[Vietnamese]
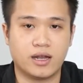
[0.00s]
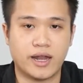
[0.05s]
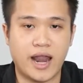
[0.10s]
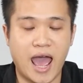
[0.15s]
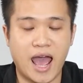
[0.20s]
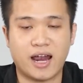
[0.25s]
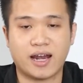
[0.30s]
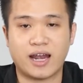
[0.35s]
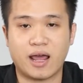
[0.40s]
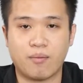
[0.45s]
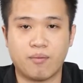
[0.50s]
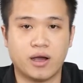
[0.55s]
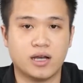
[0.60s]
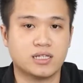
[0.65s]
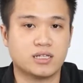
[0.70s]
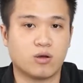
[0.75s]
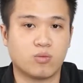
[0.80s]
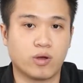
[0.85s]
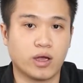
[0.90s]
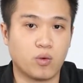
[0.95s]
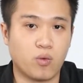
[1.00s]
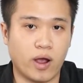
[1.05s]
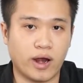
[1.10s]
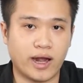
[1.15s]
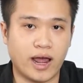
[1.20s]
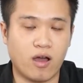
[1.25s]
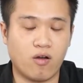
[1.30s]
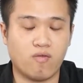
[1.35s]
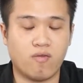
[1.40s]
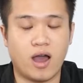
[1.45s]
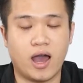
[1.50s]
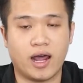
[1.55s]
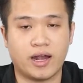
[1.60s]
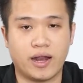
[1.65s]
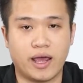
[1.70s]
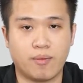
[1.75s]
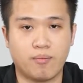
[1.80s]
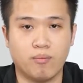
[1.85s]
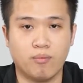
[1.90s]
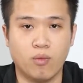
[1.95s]
đang nằm ở trong cái khoảng nào và
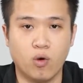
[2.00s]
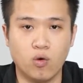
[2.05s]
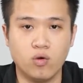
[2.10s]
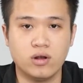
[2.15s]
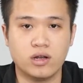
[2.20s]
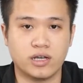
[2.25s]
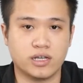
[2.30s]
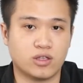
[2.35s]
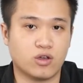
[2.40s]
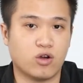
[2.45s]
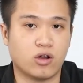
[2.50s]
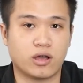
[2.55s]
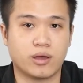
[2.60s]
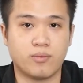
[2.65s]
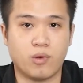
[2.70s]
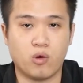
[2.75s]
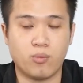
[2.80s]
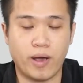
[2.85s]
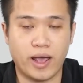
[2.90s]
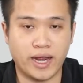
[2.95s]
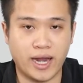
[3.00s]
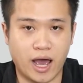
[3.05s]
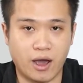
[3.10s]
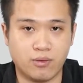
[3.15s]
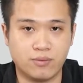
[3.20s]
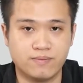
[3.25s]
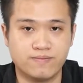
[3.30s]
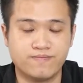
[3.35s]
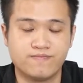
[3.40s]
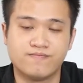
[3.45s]
anh em muốn lựa chọn cái mẫu máy nào